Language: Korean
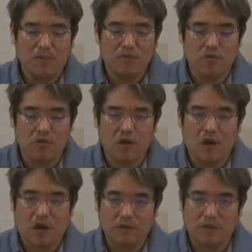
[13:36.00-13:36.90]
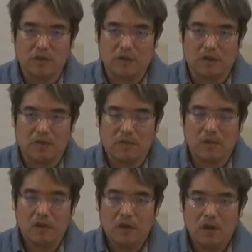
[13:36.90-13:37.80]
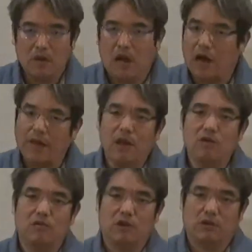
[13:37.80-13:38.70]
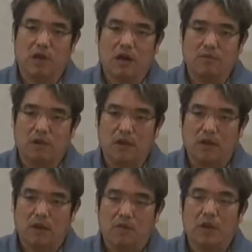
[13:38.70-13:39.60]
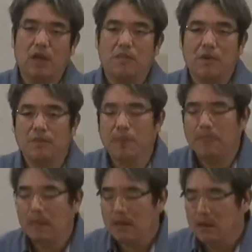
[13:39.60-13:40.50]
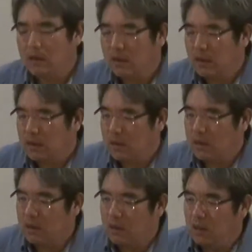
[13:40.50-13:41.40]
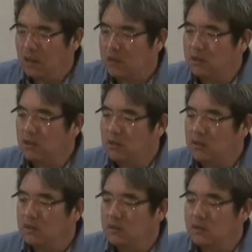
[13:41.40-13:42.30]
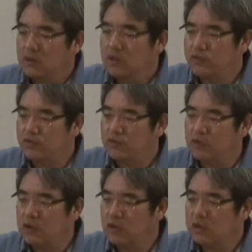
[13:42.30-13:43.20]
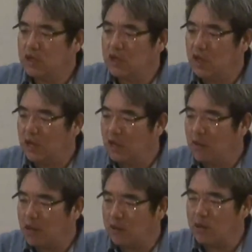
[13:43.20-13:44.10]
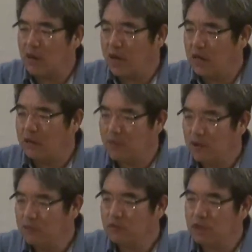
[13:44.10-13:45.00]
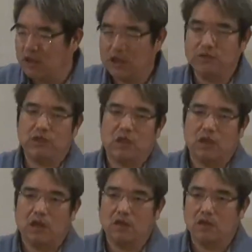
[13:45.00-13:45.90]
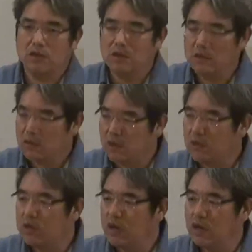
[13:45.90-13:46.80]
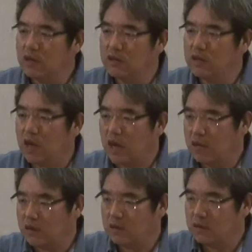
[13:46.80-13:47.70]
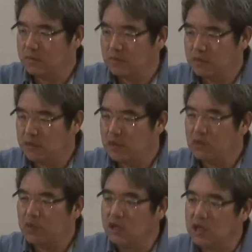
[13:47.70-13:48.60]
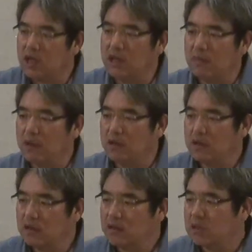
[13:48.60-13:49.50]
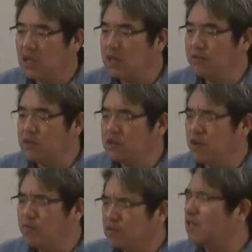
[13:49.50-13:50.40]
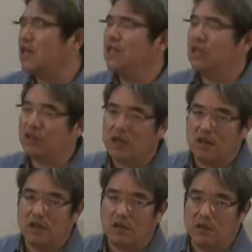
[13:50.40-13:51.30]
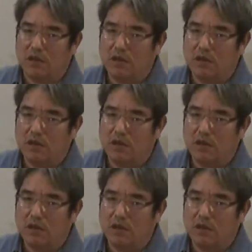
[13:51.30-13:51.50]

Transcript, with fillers: 무거운가를 알 수 있어요. 이거 안 하려고 그래요, 사람들이. 왜냐하면 그 죽은 형제의 아내와 결혼을 하게 되면 형수나 재수 씨가 되는 거죠. 결혼을 해서 이제 그, 그 혈통을 잇게 되면 그 책임을 전부 다 자기가 져야 되는 거예요.